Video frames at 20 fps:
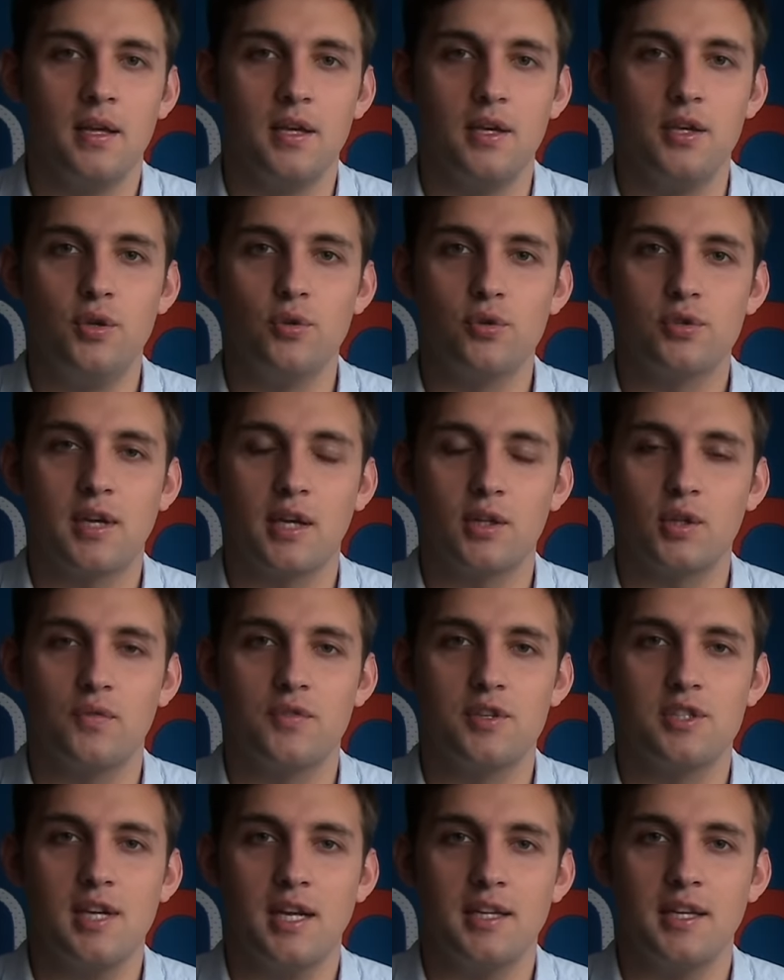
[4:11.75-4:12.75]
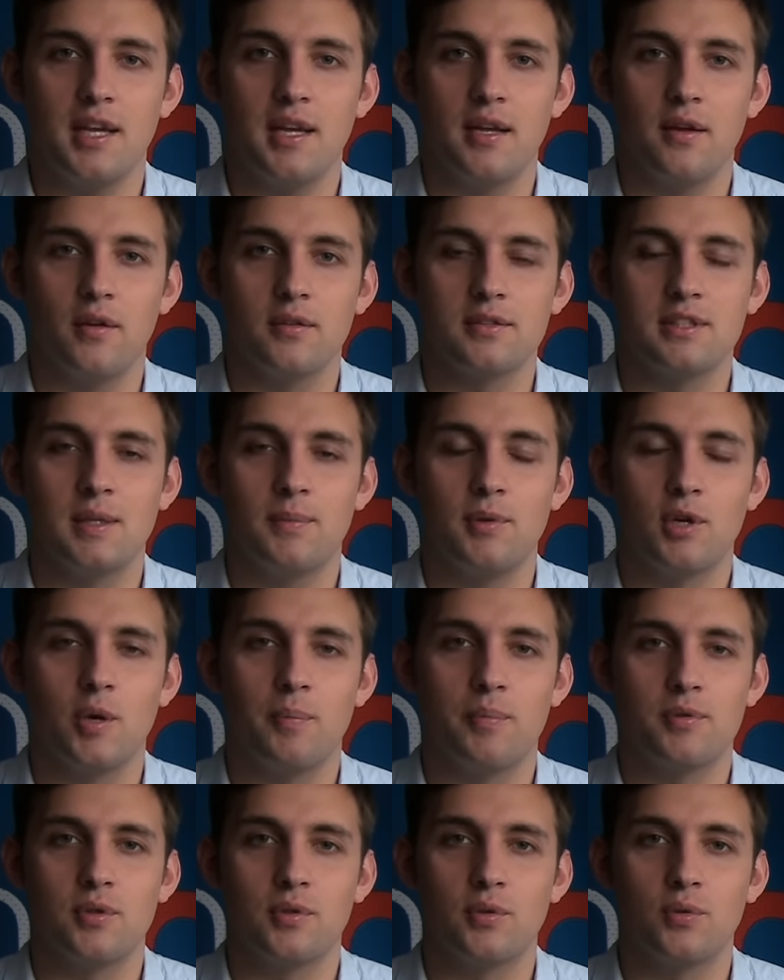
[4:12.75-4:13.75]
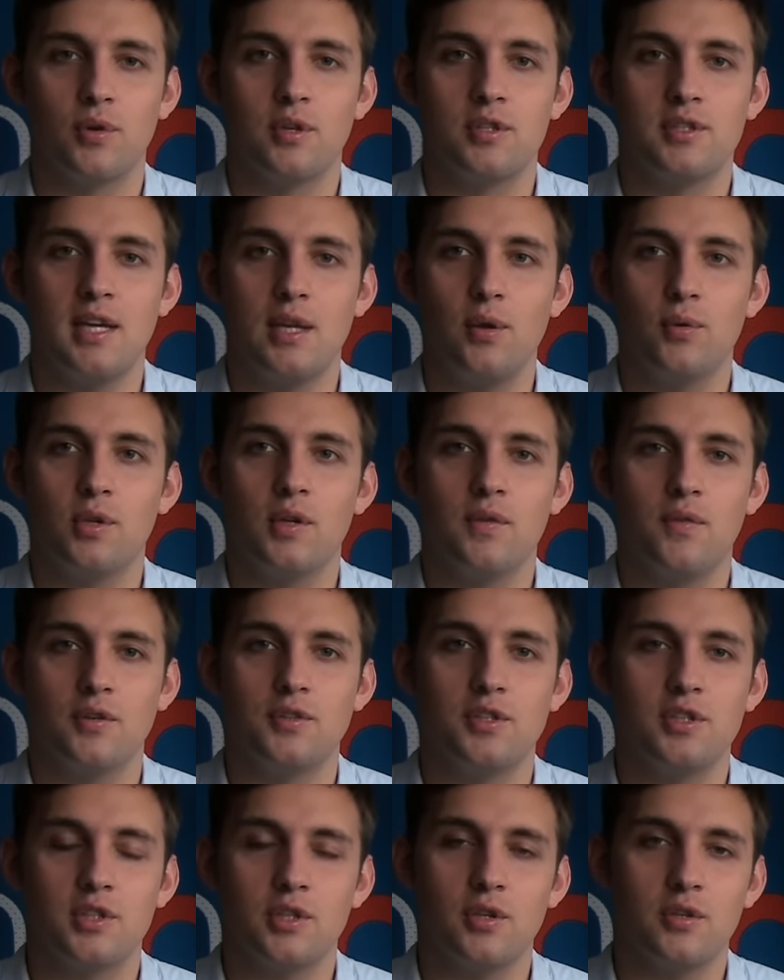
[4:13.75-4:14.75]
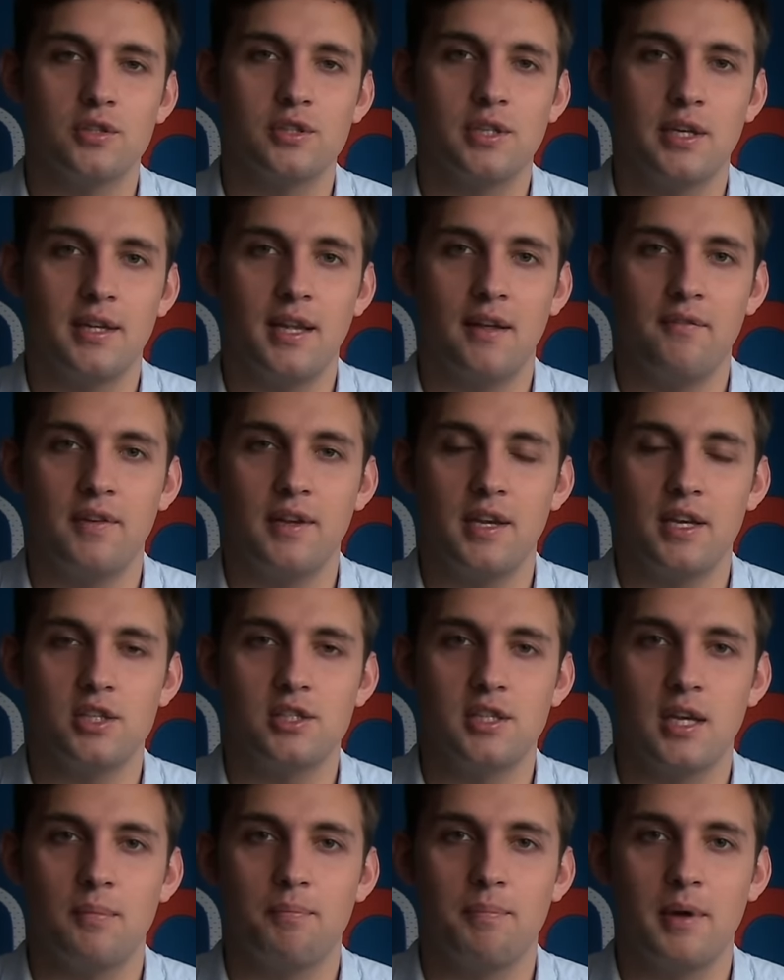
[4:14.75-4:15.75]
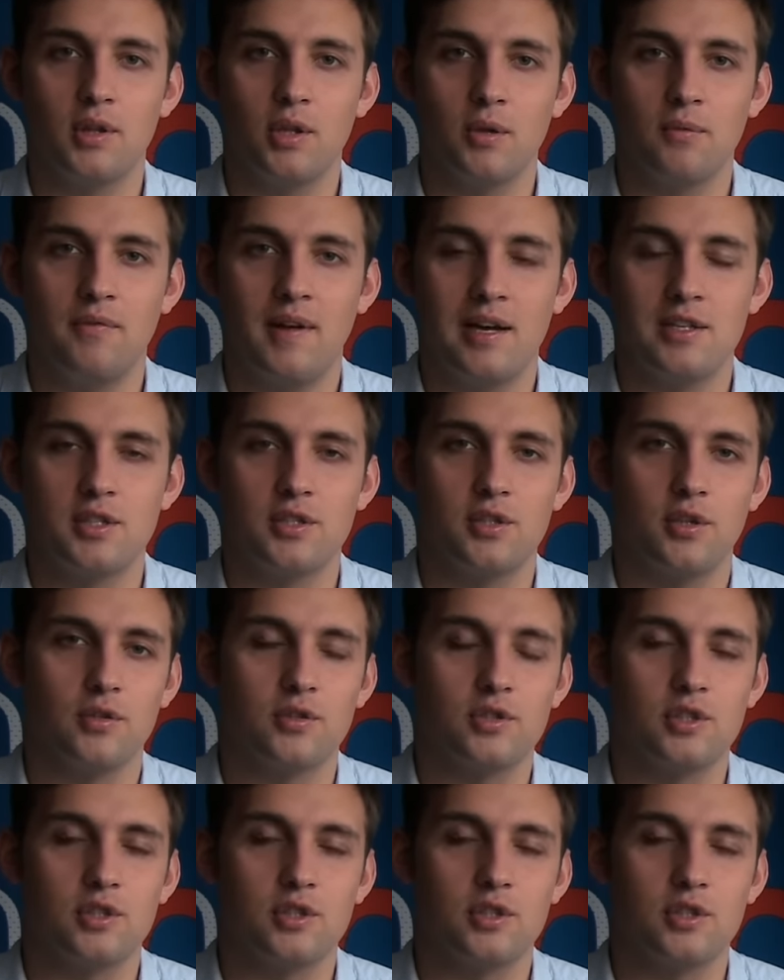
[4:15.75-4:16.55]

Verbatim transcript: I już Katowiczanie od samego początku chcieli udowodnić to, że na wyjeździe będą walczyć o